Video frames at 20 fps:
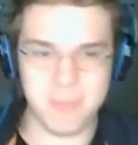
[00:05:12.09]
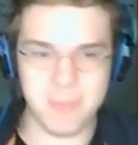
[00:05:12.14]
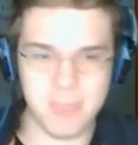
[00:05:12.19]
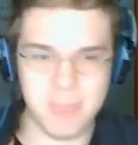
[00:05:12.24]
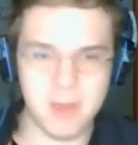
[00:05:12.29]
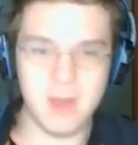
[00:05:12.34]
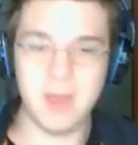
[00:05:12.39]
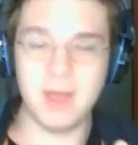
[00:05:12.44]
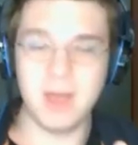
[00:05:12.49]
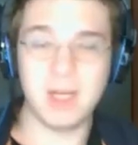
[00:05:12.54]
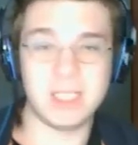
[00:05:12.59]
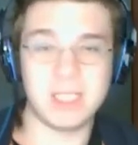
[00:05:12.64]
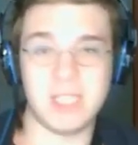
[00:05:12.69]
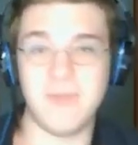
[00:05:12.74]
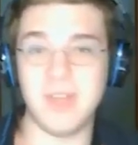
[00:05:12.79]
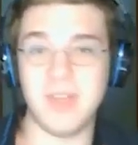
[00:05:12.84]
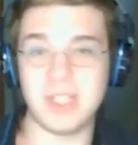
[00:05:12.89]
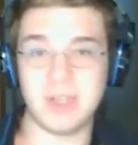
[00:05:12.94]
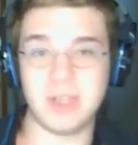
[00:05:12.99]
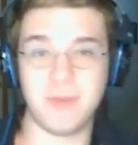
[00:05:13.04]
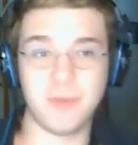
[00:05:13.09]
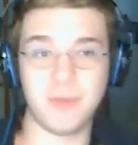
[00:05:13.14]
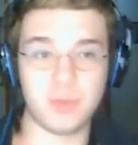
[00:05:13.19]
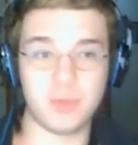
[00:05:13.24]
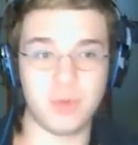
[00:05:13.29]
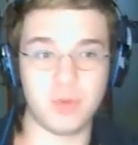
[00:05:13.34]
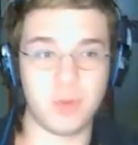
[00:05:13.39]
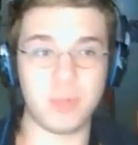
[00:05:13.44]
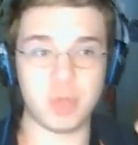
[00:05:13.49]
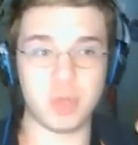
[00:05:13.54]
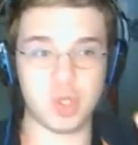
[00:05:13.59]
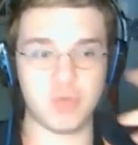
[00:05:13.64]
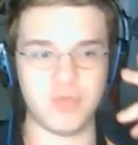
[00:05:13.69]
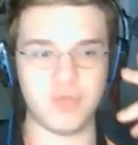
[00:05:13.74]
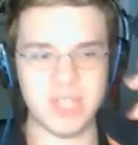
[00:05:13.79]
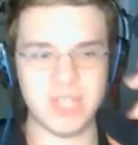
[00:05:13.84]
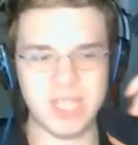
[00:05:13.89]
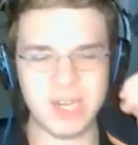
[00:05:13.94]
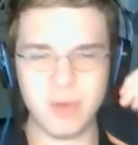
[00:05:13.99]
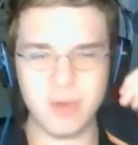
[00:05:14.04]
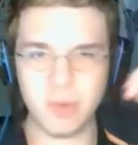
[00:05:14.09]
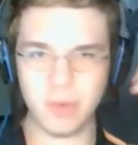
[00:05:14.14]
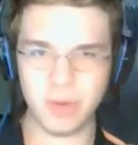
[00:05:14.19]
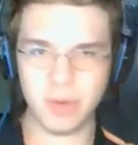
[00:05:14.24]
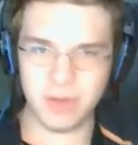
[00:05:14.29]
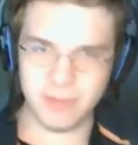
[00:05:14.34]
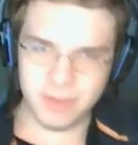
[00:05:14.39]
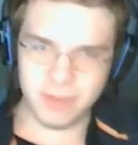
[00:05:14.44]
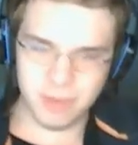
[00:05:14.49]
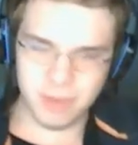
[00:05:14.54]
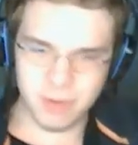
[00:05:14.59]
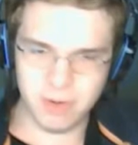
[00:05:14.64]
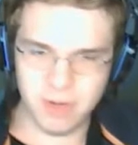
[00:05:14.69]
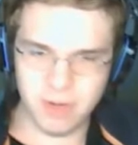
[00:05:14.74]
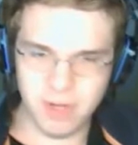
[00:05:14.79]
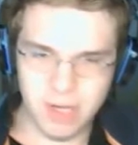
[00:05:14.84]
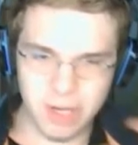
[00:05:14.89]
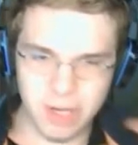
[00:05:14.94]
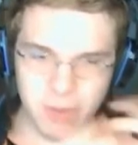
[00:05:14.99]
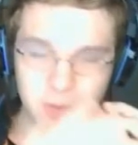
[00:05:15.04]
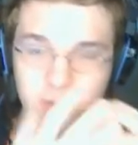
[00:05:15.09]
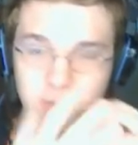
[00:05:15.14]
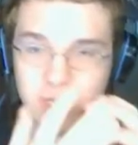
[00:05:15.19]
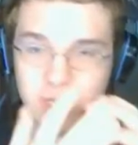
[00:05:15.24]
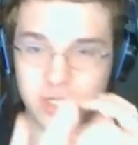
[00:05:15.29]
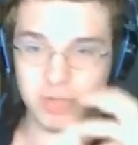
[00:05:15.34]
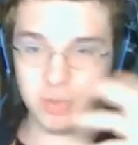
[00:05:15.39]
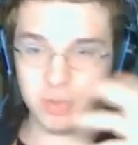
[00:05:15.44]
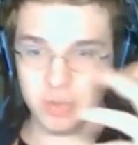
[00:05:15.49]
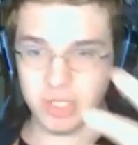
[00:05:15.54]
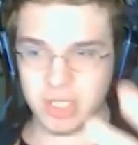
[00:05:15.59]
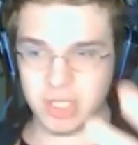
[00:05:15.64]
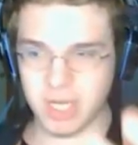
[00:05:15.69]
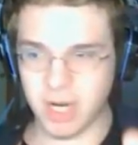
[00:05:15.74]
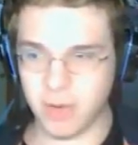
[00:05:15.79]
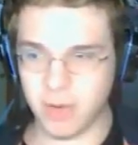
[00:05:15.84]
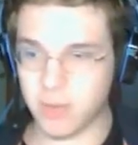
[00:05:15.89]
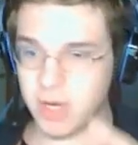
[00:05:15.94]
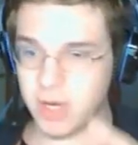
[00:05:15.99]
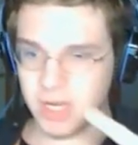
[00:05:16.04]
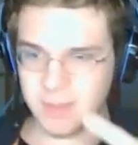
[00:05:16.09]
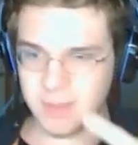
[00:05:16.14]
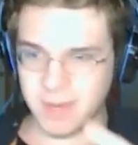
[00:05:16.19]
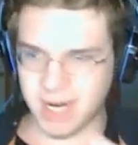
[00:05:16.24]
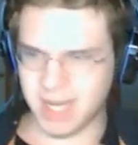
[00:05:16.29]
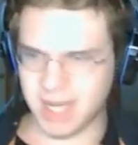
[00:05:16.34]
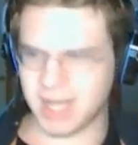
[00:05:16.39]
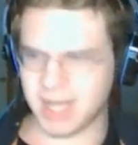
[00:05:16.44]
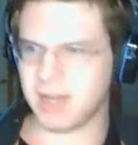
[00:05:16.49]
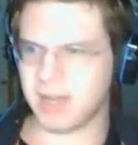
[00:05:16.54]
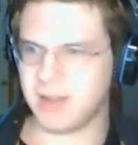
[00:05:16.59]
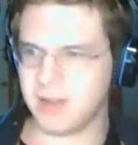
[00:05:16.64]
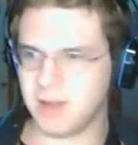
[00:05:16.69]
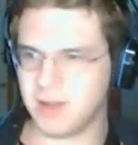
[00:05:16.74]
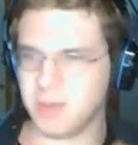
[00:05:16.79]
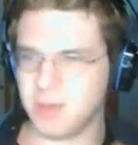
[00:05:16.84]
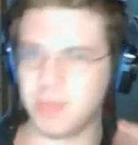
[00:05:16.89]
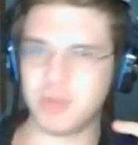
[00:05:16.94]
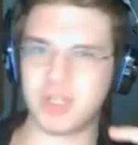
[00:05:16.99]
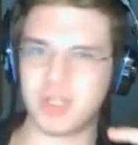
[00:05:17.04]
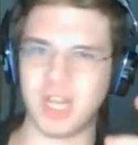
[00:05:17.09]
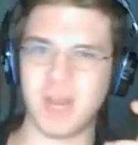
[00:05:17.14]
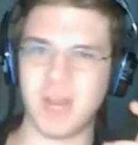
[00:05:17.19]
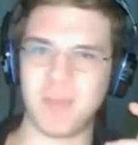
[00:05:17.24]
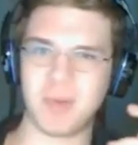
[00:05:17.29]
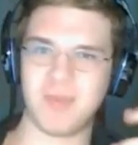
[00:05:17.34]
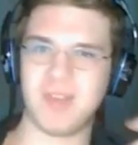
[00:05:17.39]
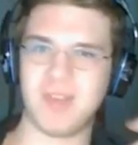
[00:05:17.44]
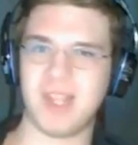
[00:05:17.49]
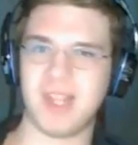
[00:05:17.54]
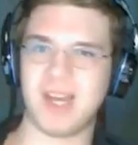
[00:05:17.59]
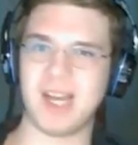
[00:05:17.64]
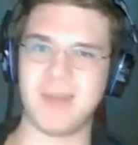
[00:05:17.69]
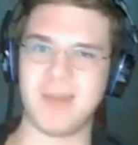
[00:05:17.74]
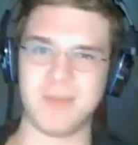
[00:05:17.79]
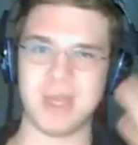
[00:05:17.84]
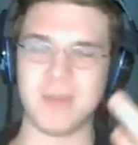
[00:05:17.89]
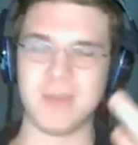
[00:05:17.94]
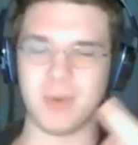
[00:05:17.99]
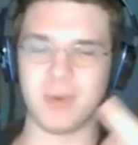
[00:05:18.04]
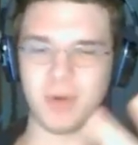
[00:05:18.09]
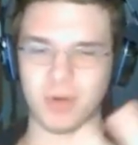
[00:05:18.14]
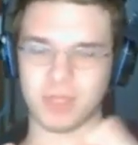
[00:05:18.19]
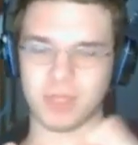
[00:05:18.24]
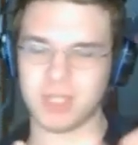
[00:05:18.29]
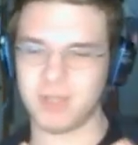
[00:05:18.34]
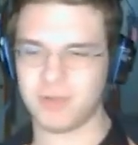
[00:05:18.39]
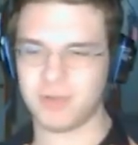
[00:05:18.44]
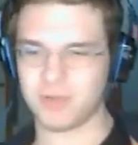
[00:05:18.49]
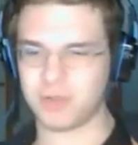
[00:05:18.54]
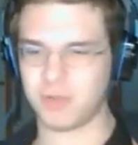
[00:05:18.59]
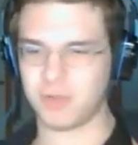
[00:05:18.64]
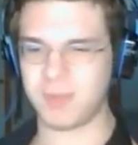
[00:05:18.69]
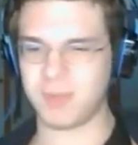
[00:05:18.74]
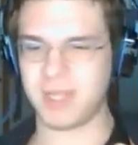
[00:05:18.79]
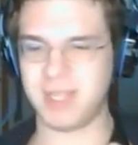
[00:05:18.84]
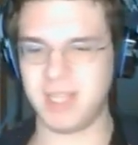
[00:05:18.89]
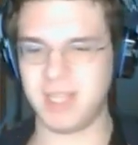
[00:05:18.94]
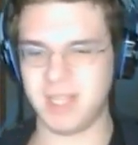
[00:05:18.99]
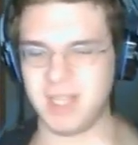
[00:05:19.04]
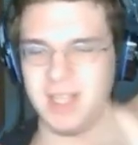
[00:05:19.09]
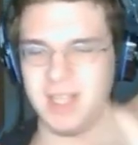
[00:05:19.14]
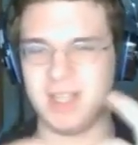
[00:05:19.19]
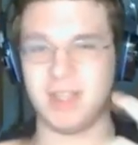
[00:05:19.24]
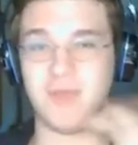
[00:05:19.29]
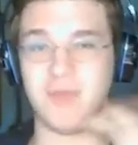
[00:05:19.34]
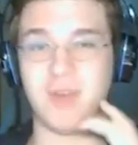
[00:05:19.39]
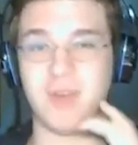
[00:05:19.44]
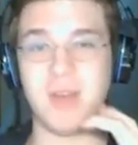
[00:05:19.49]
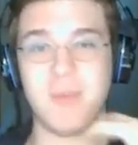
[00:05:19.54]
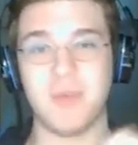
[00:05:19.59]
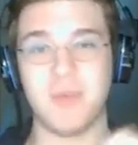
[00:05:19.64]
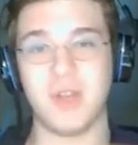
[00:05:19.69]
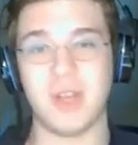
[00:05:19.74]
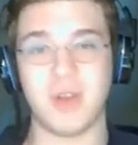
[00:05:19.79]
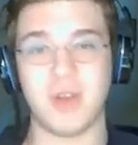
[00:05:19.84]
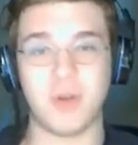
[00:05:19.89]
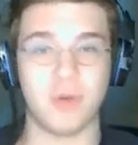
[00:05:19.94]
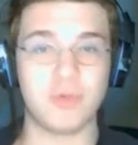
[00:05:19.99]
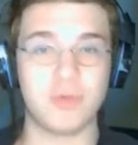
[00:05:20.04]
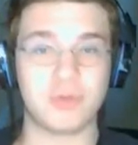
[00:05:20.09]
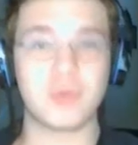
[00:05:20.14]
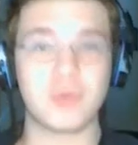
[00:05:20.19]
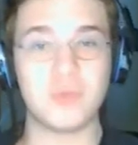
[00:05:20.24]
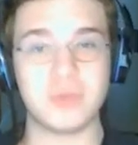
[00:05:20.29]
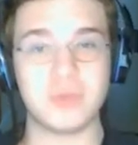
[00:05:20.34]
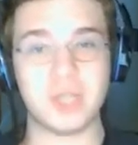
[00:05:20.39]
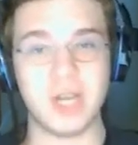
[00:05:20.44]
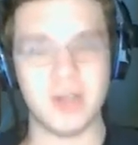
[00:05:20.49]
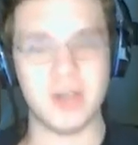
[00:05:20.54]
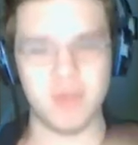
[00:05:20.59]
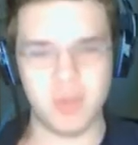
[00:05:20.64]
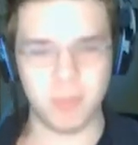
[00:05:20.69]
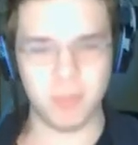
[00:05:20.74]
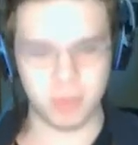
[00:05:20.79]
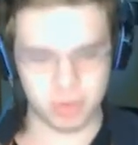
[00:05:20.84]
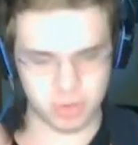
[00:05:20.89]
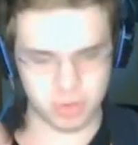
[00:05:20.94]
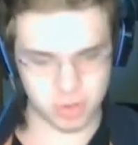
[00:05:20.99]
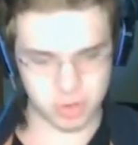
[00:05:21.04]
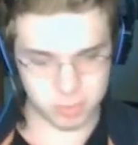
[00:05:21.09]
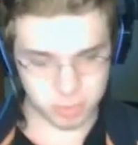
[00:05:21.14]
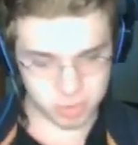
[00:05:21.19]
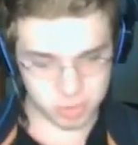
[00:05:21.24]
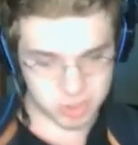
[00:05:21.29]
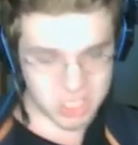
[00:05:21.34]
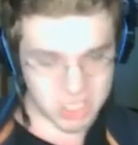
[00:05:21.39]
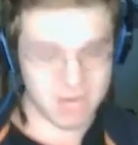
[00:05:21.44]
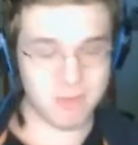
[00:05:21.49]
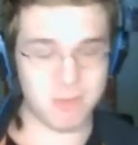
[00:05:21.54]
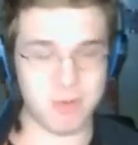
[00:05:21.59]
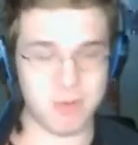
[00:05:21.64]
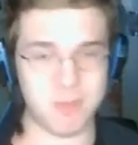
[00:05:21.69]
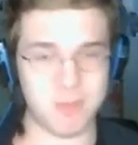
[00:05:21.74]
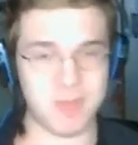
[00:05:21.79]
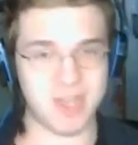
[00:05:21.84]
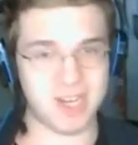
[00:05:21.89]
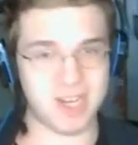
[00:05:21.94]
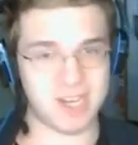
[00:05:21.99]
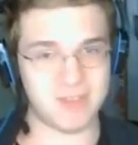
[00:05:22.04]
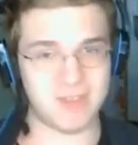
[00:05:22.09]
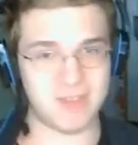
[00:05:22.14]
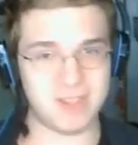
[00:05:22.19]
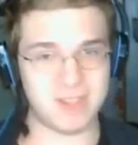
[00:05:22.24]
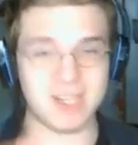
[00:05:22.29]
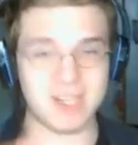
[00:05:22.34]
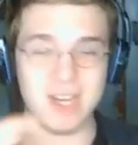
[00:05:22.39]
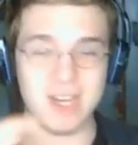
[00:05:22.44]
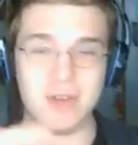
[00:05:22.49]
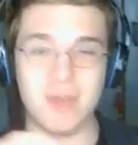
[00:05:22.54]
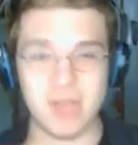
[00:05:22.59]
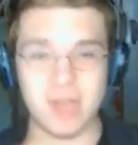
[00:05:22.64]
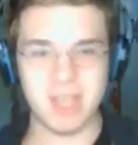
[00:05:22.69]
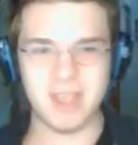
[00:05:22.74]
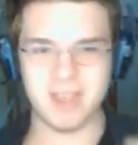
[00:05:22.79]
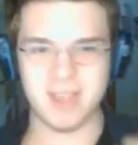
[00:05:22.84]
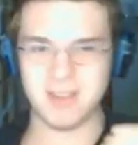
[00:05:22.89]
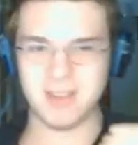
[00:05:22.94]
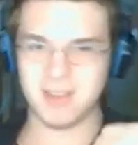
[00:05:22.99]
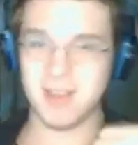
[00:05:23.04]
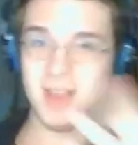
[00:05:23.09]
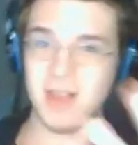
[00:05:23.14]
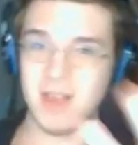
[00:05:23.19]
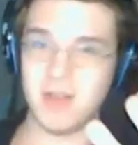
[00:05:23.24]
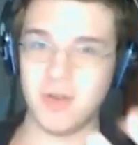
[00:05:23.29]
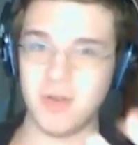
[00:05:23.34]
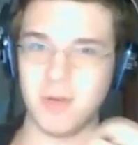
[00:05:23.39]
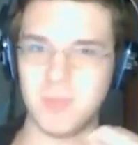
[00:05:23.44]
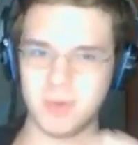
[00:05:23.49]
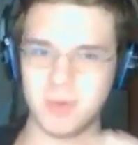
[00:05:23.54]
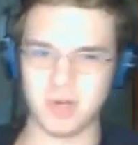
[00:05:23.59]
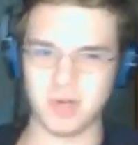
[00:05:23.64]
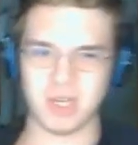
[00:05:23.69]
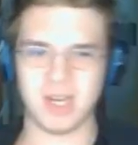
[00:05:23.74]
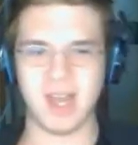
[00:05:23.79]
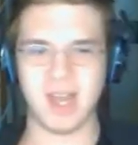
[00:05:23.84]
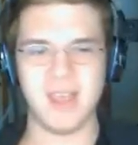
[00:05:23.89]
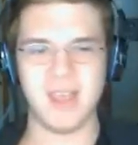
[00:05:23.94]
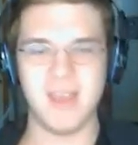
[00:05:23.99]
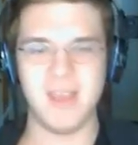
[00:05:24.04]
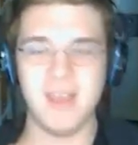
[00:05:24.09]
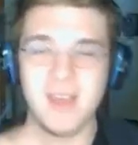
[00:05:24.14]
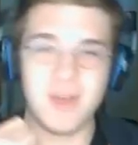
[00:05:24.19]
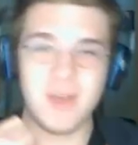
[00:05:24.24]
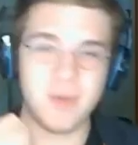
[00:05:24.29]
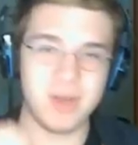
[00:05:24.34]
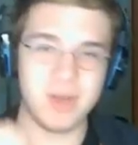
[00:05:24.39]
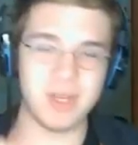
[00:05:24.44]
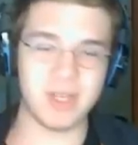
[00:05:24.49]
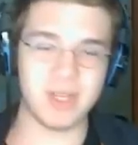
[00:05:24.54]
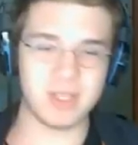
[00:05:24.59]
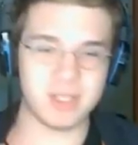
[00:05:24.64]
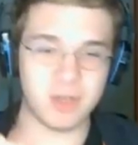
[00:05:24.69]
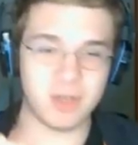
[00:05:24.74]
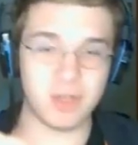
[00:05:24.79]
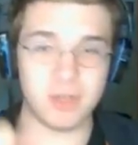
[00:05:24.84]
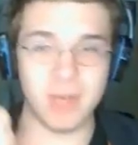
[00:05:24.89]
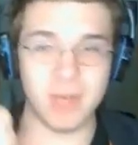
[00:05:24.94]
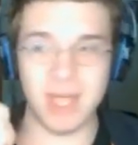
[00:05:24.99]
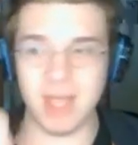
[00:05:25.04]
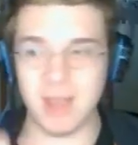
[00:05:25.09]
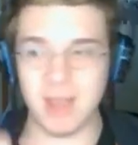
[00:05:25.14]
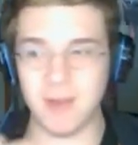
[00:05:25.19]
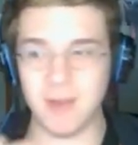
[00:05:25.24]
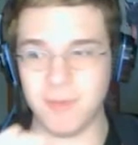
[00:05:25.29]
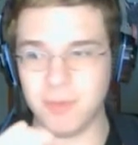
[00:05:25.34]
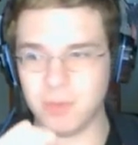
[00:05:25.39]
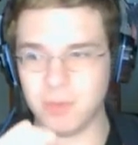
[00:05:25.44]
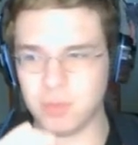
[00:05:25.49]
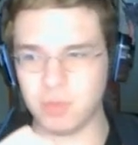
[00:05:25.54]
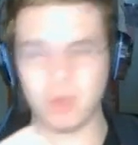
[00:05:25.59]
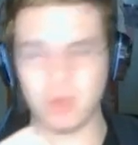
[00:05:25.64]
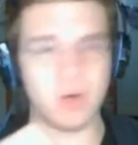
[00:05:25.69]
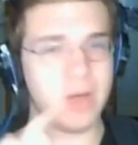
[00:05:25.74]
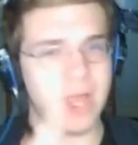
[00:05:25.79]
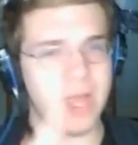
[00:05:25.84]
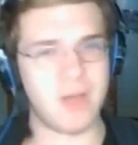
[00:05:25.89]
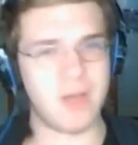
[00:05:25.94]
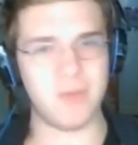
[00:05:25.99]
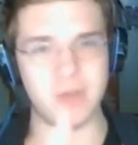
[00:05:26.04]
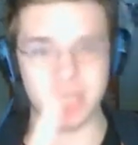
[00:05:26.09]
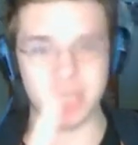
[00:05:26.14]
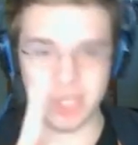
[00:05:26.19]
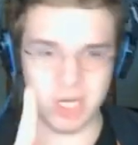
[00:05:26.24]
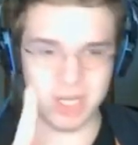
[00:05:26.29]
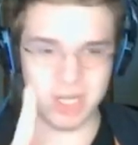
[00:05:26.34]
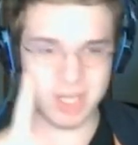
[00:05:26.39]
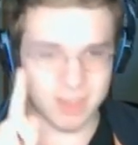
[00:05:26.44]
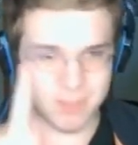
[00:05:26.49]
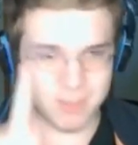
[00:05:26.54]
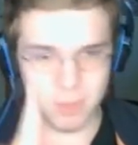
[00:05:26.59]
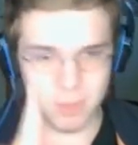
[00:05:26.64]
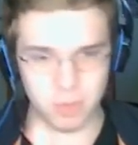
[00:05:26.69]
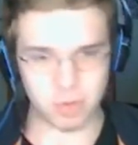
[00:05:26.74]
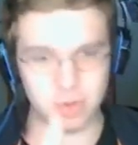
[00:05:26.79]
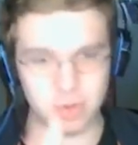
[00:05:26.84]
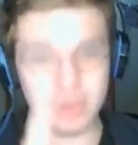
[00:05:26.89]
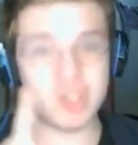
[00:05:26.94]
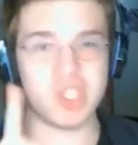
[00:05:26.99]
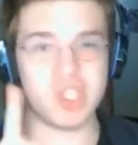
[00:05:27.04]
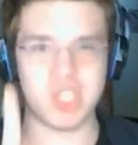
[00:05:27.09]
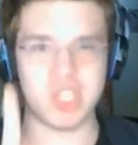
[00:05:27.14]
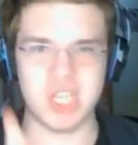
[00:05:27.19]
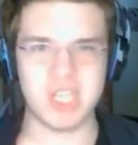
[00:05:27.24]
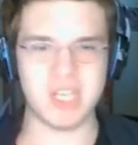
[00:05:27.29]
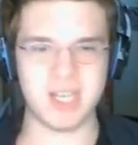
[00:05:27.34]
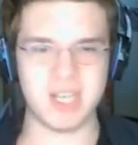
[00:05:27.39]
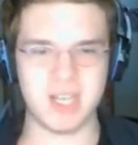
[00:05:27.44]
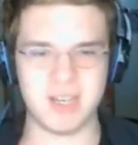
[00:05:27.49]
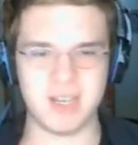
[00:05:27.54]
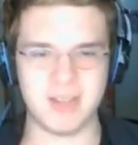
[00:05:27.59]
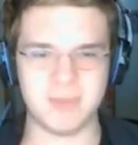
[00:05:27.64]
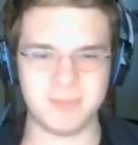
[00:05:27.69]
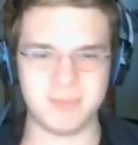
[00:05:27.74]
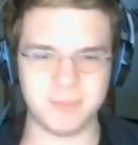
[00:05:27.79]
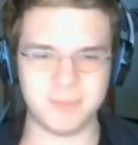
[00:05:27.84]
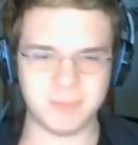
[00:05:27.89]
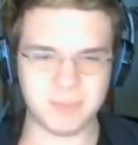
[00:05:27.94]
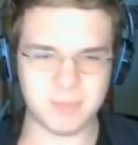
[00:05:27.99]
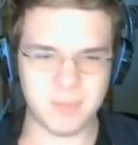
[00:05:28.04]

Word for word: Eh se invece è il futuro posso vedere quello che farò, quello che succederà, quindi magari potrei prevedere la mia morte, non so, metti che dovrei morire contro un treno, io posso spostarmi prima che arrivi il treno e non morirei, quindi secondo me il futuro è una scelta molto geniale.